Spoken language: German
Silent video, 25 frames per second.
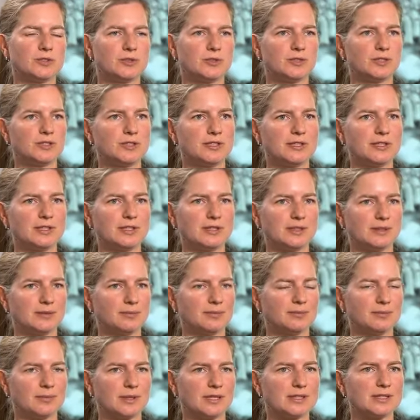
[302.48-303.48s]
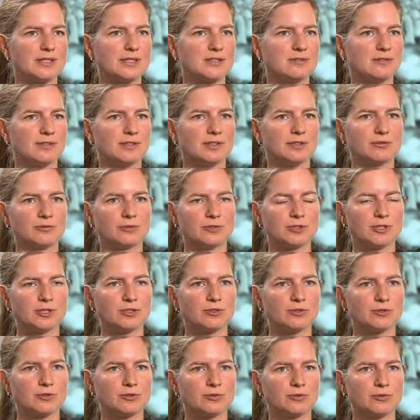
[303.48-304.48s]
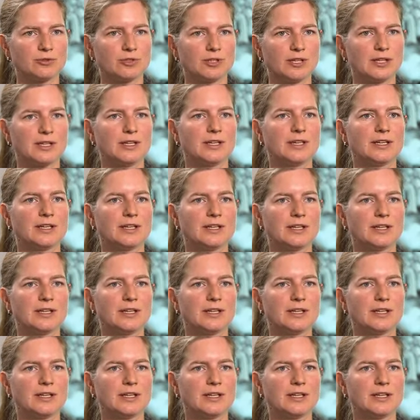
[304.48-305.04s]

durch die massive Futterzufuhr